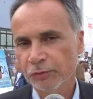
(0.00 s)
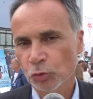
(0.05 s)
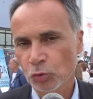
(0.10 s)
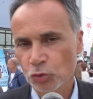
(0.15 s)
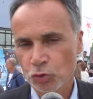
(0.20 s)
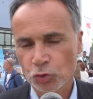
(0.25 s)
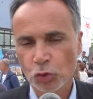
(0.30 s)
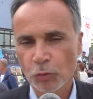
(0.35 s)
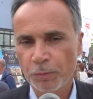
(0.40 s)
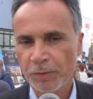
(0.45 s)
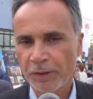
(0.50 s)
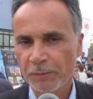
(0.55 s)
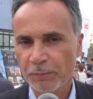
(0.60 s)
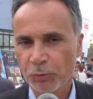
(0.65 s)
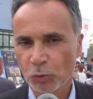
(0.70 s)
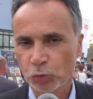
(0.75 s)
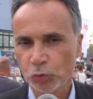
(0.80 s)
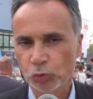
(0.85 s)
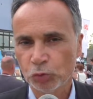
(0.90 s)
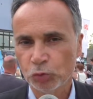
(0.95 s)
non solo per i
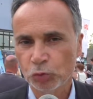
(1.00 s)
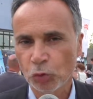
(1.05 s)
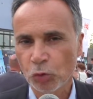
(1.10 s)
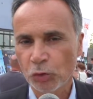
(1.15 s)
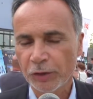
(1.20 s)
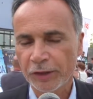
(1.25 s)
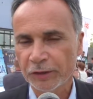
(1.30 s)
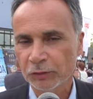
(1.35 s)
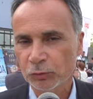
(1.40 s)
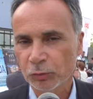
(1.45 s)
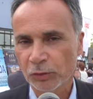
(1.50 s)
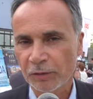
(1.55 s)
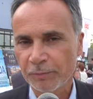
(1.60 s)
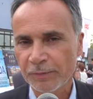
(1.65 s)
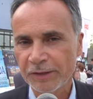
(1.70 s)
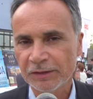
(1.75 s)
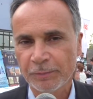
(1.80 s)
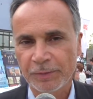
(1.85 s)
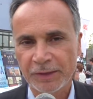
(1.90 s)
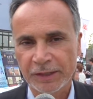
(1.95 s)
produttori,
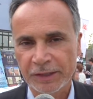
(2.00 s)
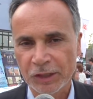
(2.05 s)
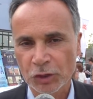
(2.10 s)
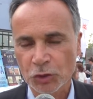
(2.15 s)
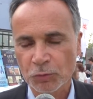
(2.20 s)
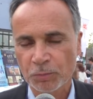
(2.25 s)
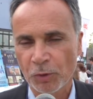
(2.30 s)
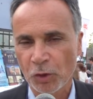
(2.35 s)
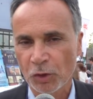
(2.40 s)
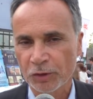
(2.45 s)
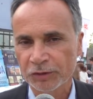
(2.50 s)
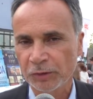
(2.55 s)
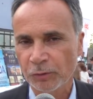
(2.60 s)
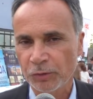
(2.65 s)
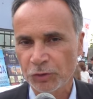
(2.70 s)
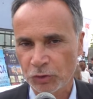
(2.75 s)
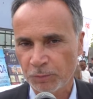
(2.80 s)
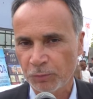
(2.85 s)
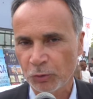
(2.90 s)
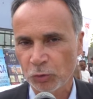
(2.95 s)
naturalmente per chi esporta
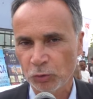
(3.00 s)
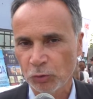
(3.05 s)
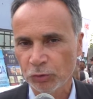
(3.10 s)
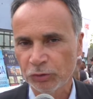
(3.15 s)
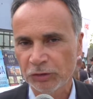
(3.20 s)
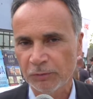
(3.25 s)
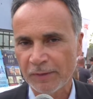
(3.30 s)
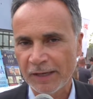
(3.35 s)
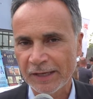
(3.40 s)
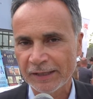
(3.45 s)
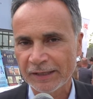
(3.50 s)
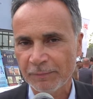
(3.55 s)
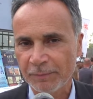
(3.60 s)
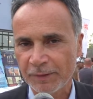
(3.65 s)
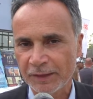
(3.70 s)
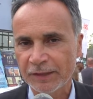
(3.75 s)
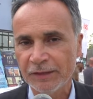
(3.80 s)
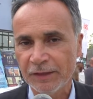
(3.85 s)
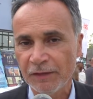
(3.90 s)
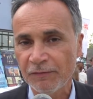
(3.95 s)
questi prodotti, ma anche
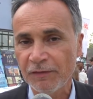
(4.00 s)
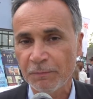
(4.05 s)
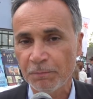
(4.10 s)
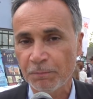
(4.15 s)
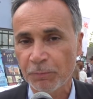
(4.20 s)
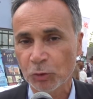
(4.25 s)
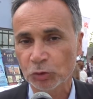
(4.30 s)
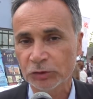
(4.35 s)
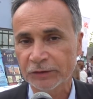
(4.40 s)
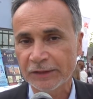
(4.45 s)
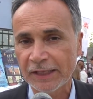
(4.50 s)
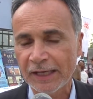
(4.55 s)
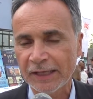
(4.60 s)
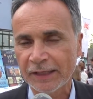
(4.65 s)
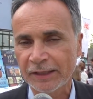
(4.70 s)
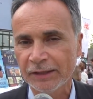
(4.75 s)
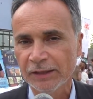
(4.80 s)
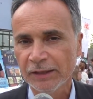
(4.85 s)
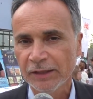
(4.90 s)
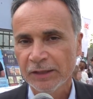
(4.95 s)
per chi deve
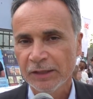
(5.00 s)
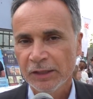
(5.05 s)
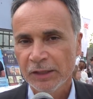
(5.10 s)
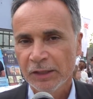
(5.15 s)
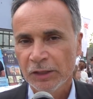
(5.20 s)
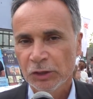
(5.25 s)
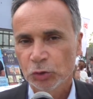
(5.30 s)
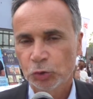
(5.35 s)
importare